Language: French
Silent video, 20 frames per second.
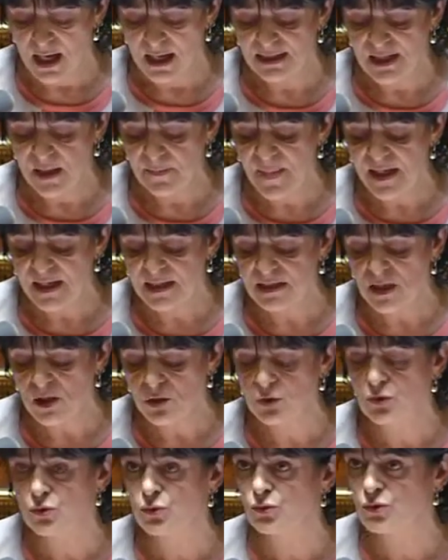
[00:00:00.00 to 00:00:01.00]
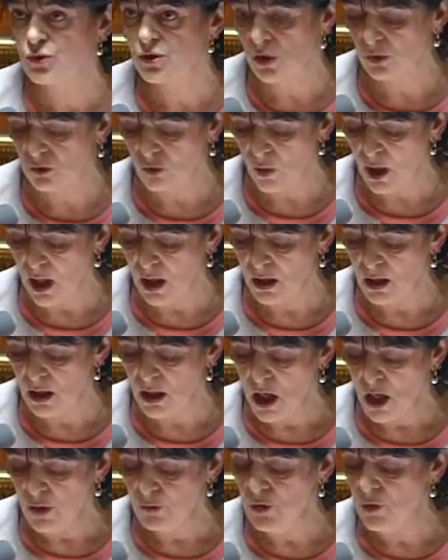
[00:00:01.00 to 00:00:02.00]
Ces personnes sont sans droit,
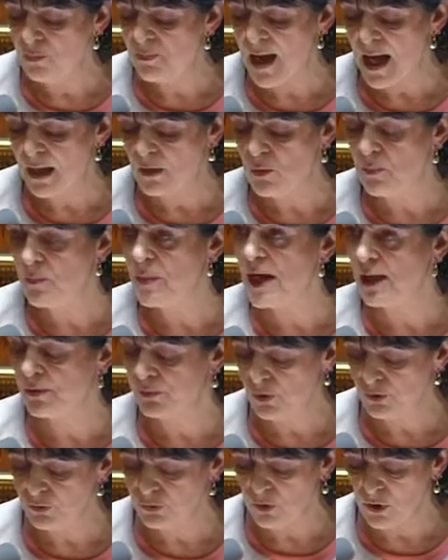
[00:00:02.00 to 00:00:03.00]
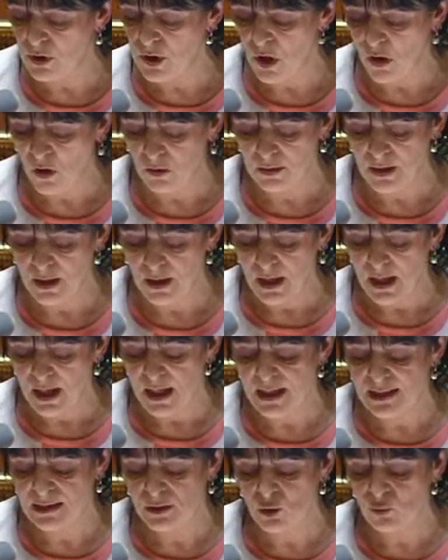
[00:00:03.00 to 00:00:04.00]
ne parlent pas notre langue
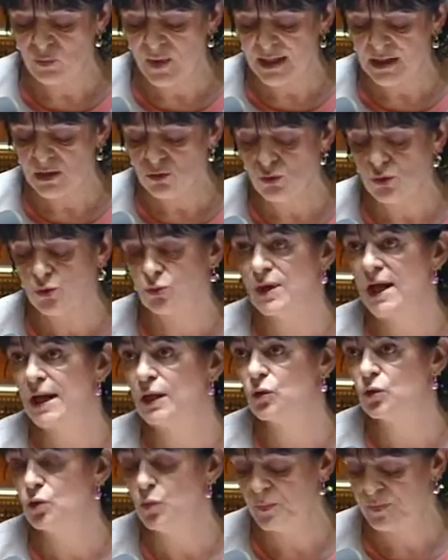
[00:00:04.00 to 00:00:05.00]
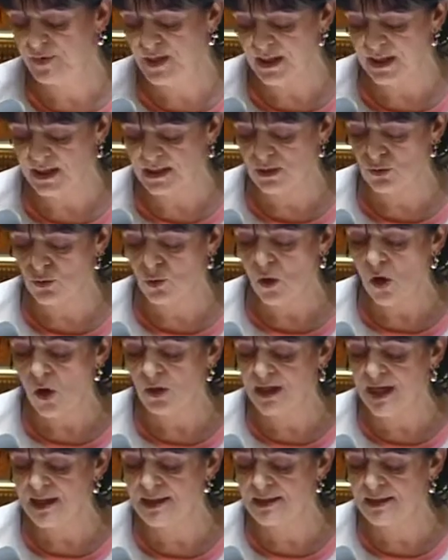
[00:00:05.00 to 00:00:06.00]
et sont maintenues sous la coupe des réseaux
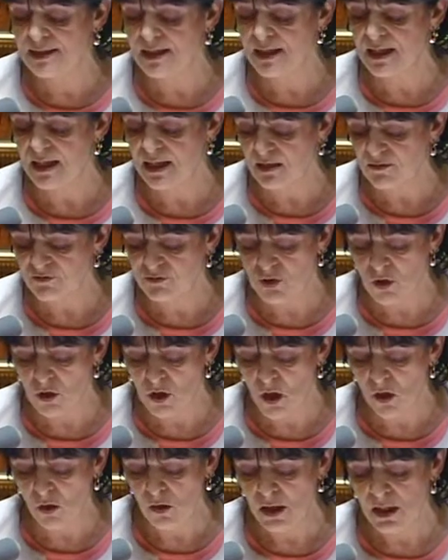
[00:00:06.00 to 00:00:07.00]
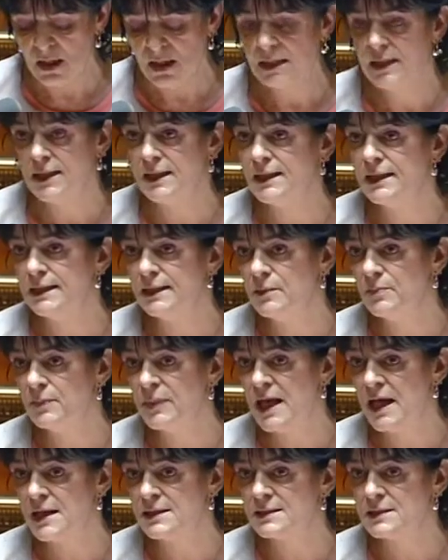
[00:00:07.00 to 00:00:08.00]
organisés et violents qui les
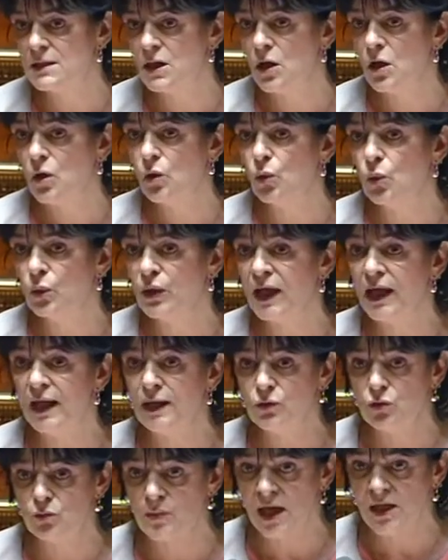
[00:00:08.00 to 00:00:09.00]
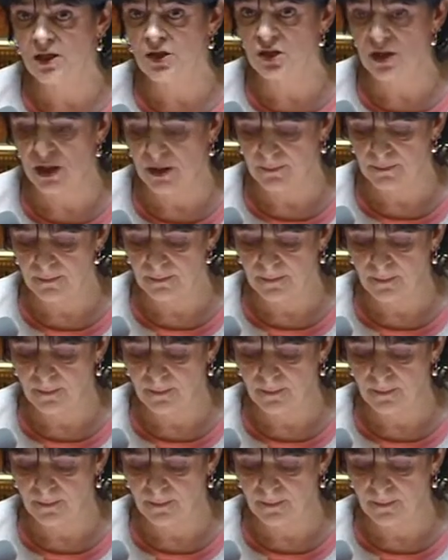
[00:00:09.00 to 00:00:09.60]
déplacent au gré du marché.